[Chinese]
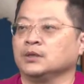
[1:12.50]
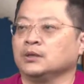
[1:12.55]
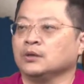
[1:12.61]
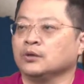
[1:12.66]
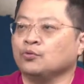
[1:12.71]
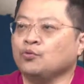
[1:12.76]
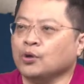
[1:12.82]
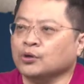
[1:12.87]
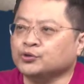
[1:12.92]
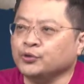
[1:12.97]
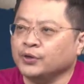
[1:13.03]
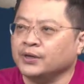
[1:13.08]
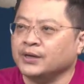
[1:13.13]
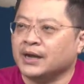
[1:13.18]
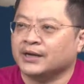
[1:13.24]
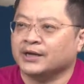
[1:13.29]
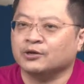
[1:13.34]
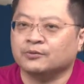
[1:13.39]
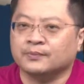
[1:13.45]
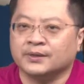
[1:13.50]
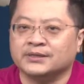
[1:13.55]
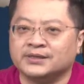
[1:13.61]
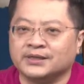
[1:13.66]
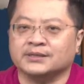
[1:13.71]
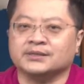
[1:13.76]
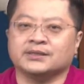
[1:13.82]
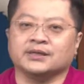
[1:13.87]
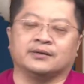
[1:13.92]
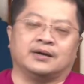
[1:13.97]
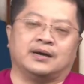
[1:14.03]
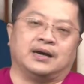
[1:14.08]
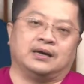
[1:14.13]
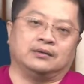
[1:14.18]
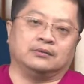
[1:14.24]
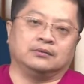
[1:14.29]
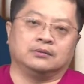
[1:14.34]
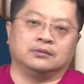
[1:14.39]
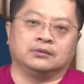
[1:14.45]
过去两年我们的建测啊，
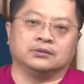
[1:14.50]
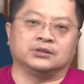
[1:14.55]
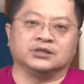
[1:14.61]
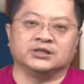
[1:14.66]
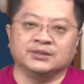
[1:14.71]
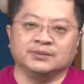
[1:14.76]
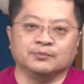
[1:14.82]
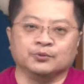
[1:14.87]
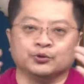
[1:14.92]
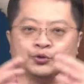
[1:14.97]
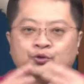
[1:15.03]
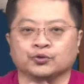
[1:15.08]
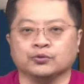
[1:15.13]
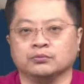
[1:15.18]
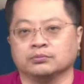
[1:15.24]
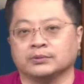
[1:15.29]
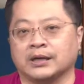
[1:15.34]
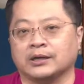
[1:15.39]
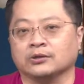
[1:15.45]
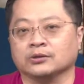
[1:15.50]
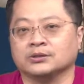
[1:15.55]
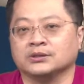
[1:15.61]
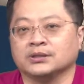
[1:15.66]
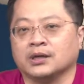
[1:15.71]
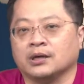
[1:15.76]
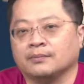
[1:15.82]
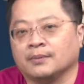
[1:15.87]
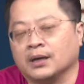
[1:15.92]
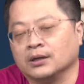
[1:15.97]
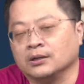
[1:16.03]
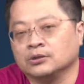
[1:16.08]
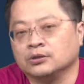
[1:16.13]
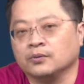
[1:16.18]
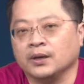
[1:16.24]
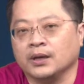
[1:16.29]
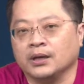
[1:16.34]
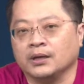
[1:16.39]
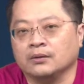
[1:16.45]
只进不出，大家都知道嘛，对
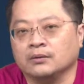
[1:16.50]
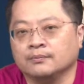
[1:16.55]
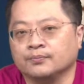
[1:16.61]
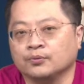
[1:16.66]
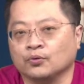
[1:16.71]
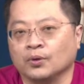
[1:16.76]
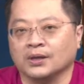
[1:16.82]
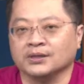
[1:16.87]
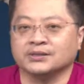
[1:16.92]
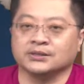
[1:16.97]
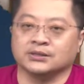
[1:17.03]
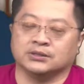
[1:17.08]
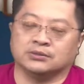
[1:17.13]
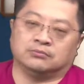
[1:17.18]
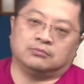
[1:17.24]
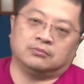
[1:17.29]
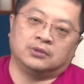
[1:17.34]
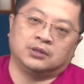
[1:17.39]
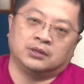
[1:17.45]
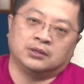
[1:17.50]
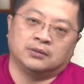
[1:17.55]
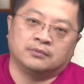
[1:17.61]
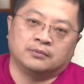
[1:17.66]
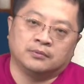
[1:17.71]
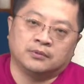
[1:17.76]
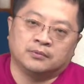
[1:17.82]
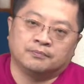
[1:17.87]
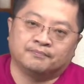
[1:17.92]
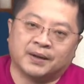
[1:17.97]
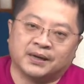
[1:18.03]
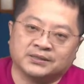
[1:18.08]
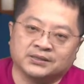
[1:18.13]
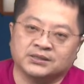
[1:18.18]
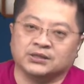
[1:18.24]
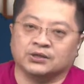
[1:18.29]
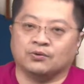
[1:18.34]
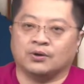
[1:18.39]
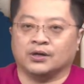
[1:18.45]
不对？不管是八十
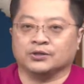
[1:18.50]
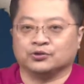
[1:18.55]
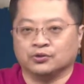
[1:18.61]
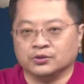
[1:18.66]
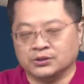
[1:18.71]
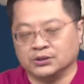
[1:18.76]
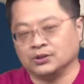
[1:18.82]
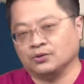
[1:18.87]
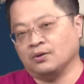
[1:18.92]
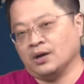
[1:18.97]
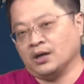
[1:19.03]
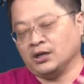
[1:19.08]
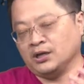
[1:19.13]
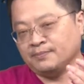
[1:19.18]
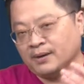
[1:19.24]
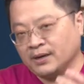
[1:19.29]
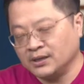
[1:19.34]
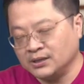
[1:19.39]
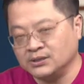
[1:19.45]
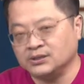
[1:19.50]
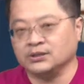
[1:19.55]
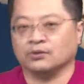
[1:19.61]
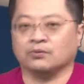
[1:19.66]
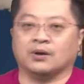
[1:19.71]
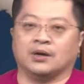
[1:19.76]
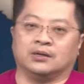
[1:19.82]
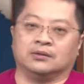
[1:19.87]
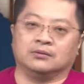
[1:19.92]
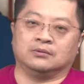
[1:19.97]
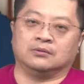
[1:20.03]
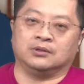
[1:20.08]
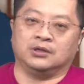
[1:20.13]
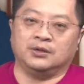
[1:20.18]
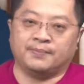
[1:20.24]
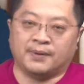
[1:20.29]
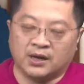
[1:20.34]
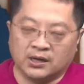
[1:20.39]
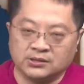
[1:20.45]
几块、九十几块、一百零几块、
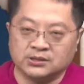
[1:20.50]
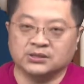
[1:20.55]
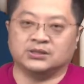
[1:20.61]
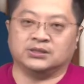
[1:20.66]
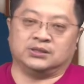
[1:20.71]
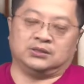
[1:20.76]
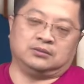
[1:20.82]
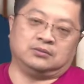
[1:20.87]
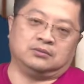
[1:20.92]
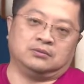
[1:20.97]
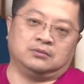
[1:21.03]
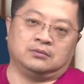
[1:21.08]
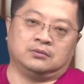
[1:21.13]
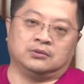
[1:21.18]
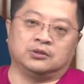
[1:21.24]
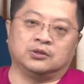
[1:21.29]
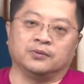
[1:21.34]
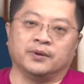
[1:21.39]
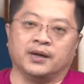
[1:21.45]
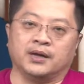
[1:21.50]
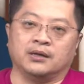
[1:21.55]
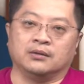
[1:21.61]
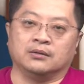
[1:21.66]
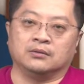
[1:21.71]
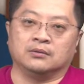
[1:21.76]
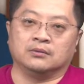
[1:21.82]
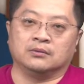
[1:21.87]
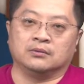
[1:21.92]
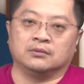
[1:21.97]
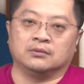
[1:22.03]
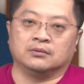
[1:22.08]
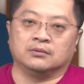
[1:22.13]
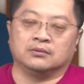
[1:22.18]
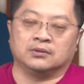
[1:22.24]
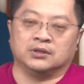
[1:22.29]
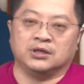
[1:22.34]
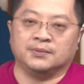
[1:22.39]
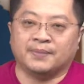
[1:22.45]
一百二十几，对不对？
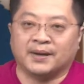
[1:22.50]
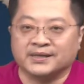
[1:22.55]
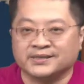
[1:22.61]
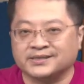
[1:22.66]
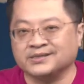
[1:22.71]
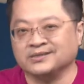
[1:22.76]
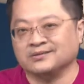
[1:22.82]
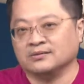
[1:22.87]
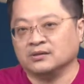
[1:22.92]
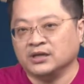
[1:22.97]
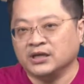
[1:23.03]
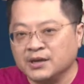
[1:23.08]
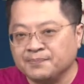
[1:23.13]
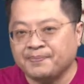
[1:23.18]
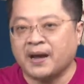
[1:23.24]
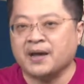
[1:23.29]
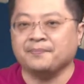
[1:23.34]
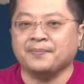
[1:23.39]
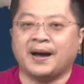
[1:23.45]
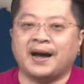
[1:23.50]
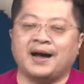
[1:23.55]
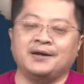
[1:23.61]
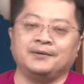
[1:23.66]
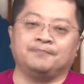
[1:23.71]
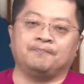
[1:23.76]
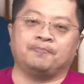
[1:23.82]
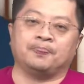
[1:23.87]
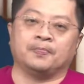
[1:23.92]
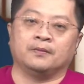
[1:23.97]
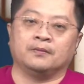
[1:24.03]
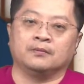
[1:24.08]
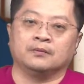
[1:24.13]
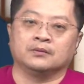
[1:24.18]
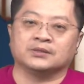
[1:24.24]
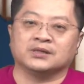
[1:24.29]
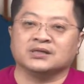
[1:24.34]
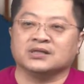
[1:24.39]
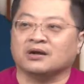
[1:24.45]
一百四、一百八，
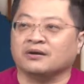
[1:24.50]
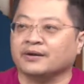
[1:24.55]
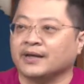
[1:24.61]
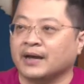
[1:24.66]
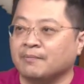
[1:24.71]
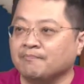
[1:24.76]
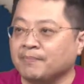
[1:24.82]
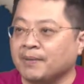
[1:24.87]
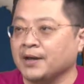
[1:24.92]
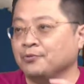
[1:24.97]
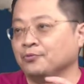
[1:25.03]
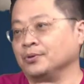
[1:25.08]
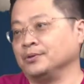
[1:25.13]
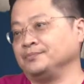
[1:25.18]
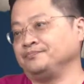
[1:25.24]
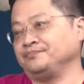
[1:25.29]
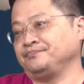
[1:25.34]
甚至到两百元。